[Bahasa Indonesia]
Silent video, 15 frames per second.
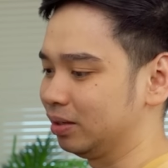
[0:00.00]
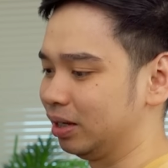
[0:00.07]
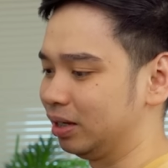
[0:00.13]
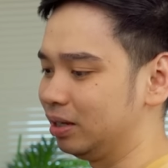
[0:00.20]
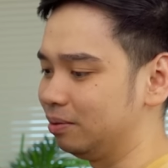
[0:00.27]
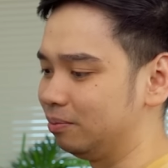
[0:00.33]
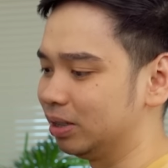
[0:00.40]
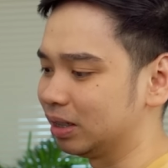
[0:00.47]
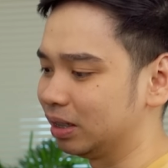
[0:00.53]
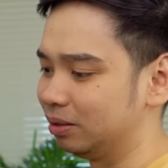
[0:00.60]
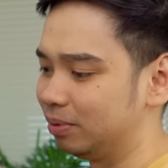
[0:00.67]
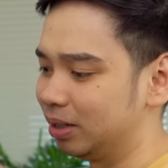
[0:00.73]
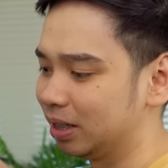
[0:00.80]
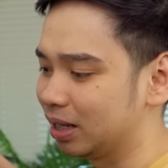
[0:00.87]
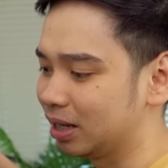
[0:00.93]
jadi bisa
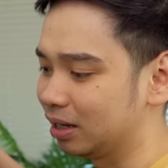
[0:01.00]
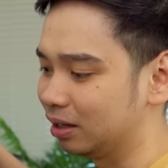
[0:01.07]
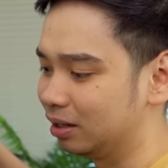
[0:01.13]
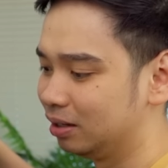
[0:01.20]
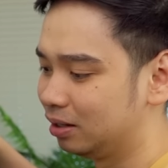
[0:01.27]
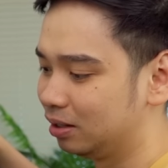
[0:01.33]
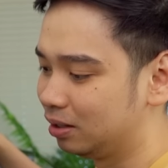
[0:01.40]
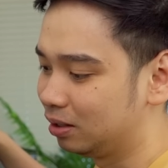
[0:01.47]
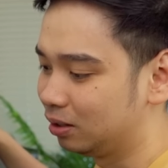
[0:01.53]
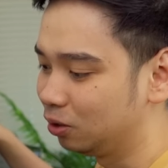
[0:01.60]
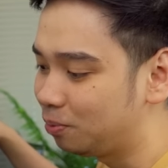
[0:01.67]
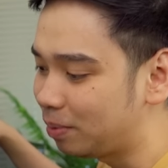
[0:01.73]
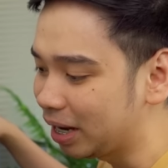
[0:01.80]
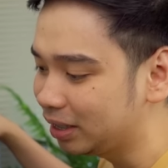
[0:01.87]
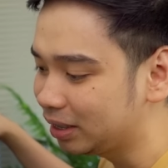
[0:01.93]
dibilang
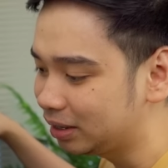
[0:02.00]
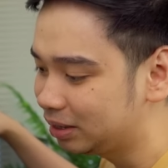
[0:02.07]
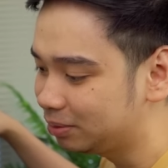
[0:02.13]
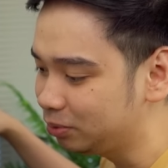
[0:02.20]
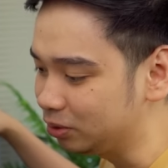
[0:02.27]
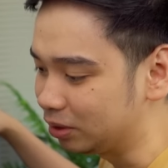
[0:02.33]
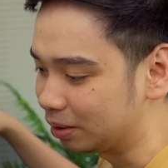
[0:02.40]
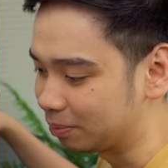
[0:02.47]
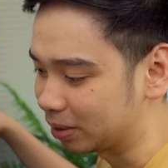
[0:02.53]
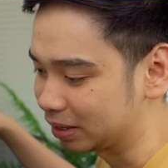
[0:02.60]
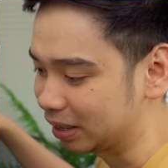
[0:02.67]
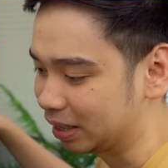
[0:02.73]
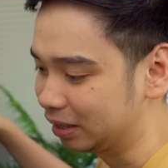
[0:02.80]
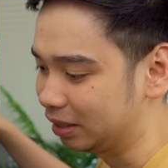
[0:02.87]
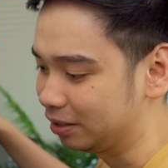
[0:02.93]
lumayan kejam juga
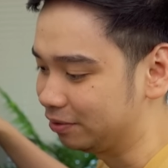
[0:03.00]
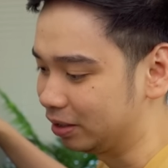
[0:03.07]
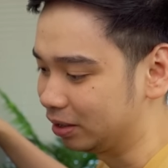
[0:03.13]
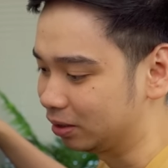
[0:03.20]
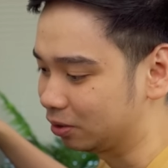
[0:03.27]
persaingan TV.